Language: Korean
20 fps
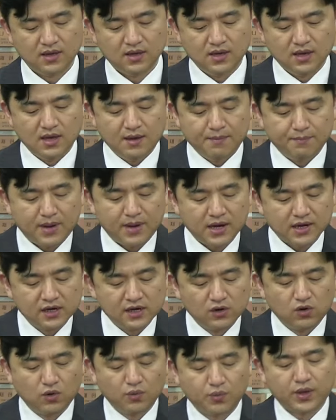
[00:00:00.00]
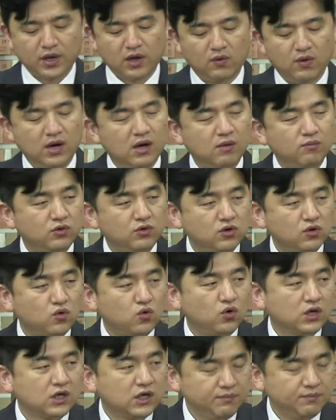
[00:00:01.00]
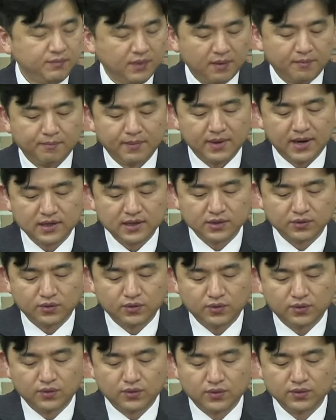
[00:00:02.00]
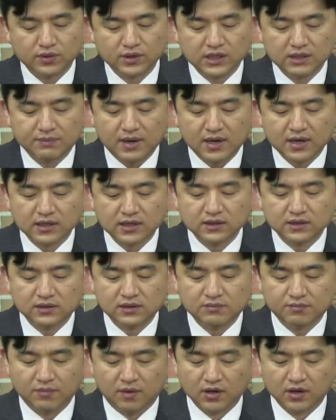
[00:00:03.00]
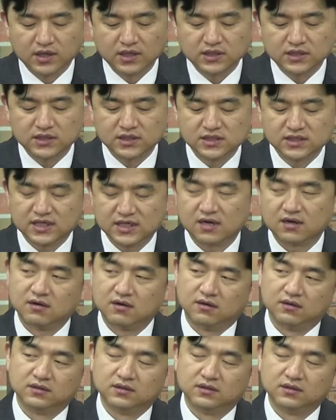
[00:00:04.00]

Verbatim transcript: 빵 일곱 개와 물고기 몇 마리로 이방인을 먹이신 사건,